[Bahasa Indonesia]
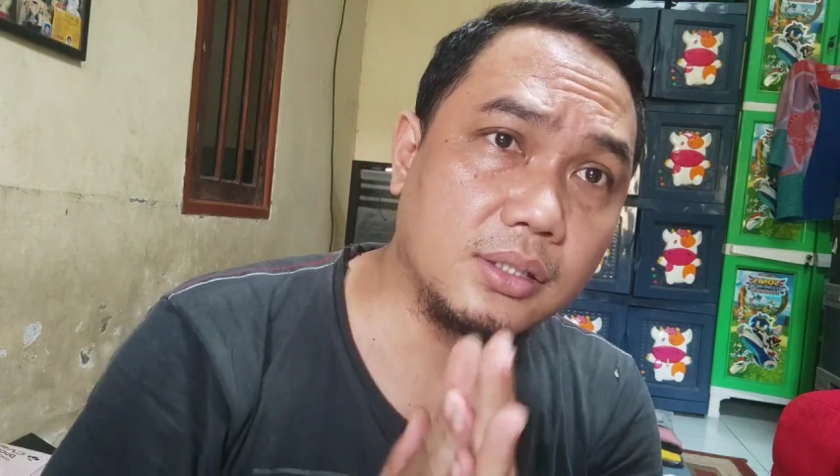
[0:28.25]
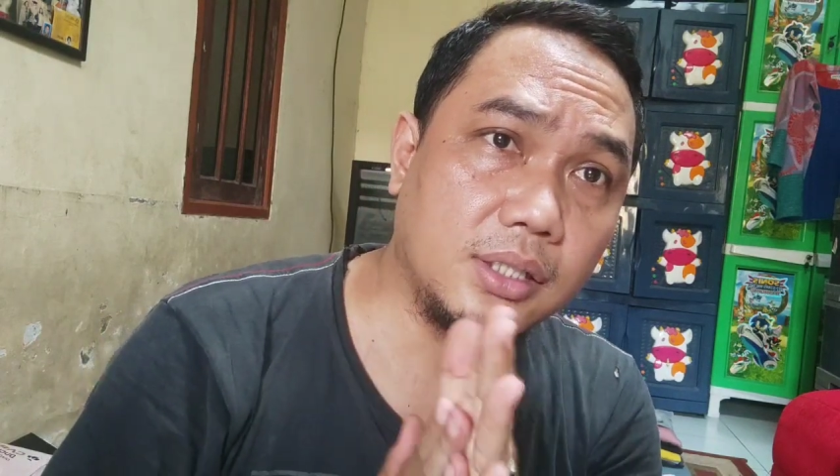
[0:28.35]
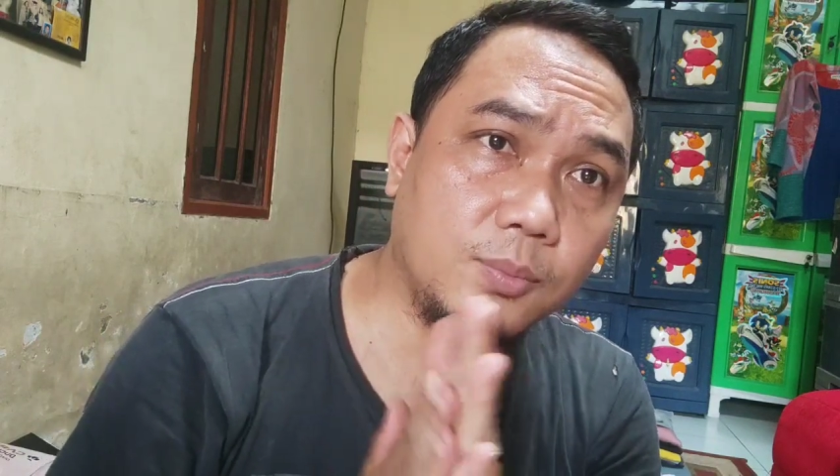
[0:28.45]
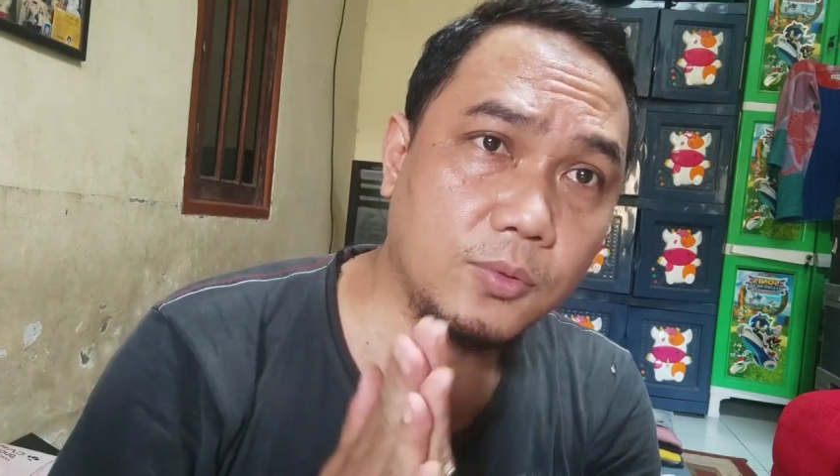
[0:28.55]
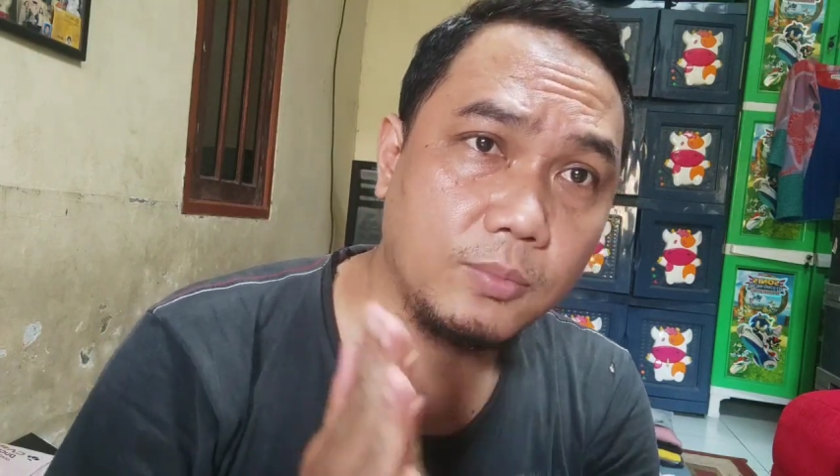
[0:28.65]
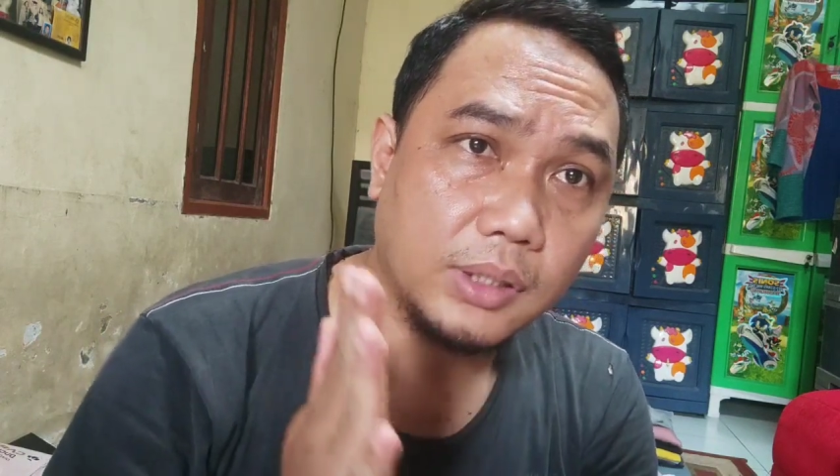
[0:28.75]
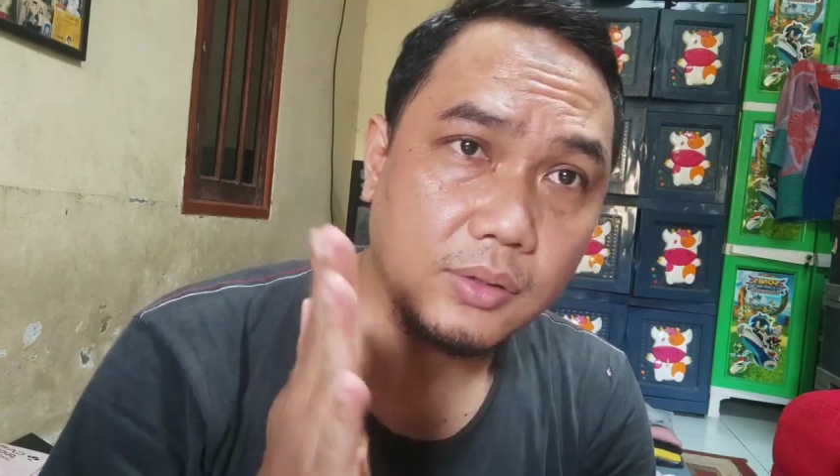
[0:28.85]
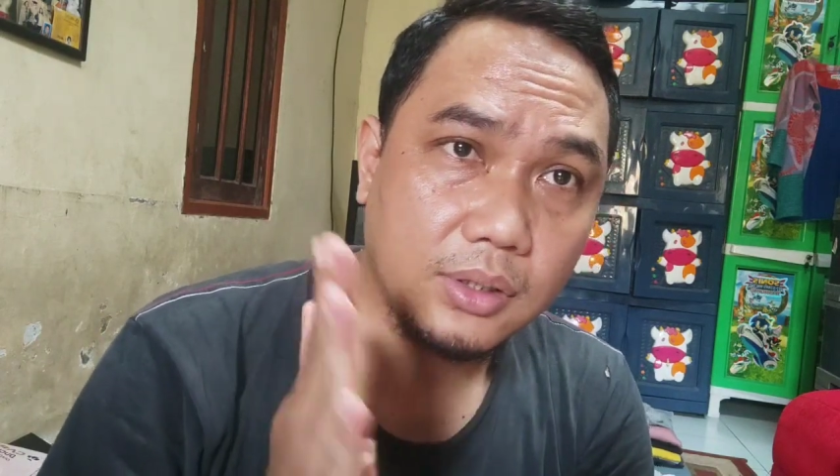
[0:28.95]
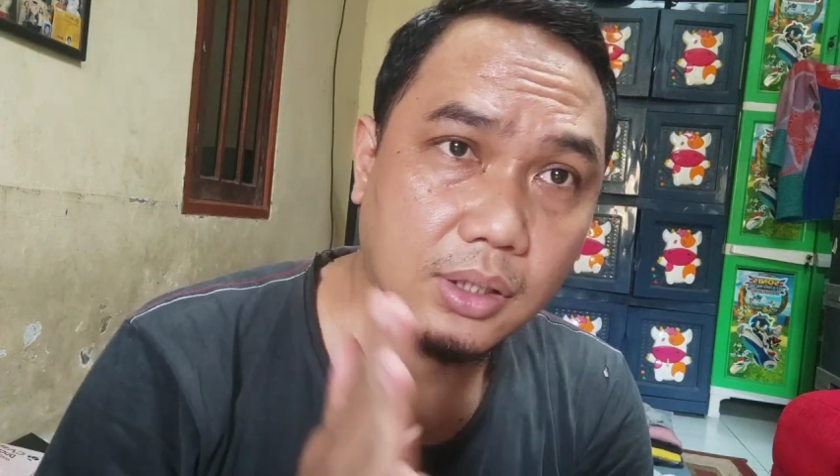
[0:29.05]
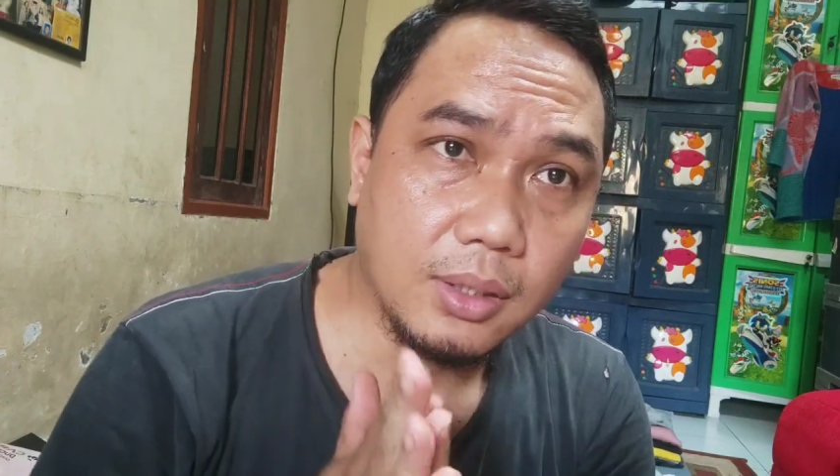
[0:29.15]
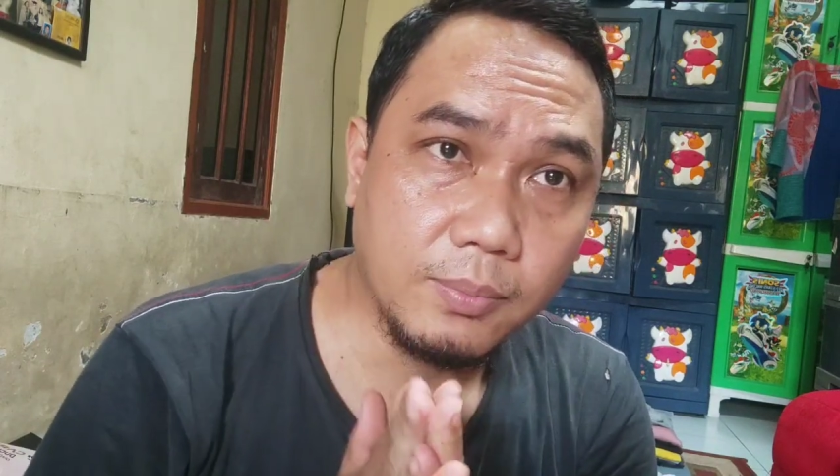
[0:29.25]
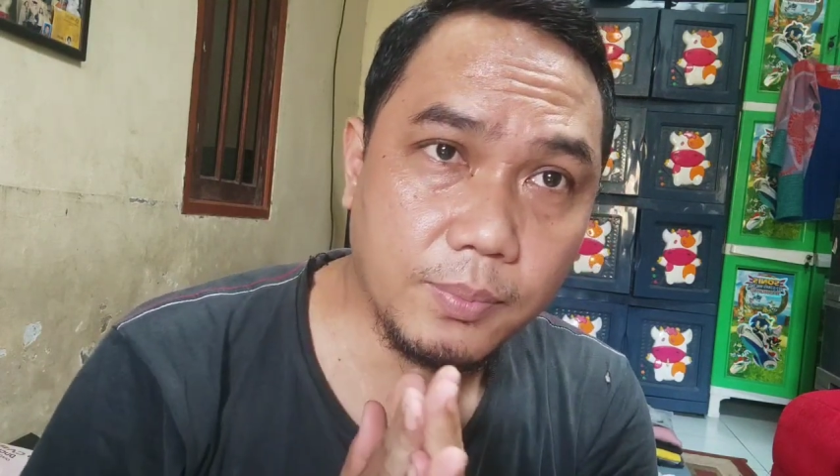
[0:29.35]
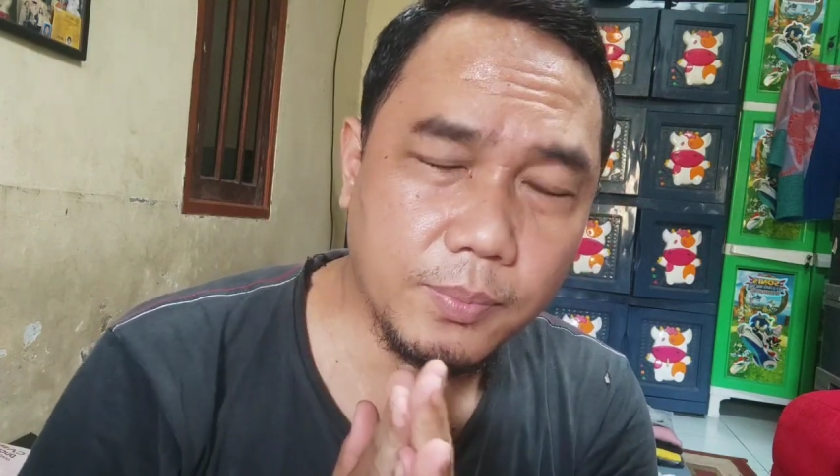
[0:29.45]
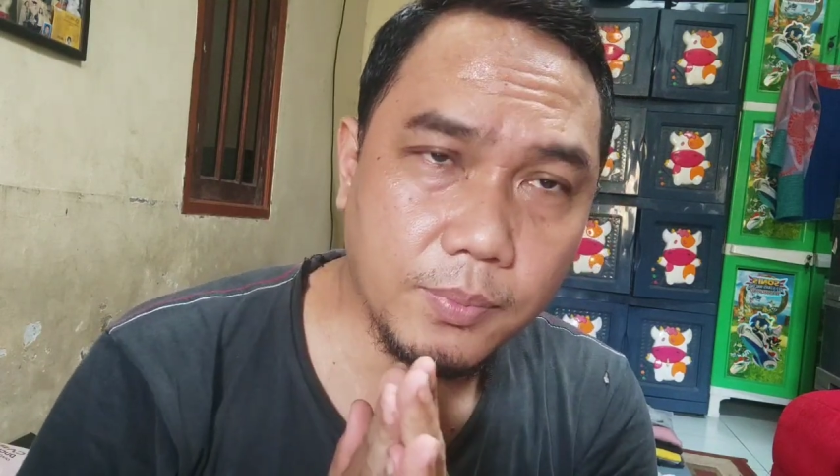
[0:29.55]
1403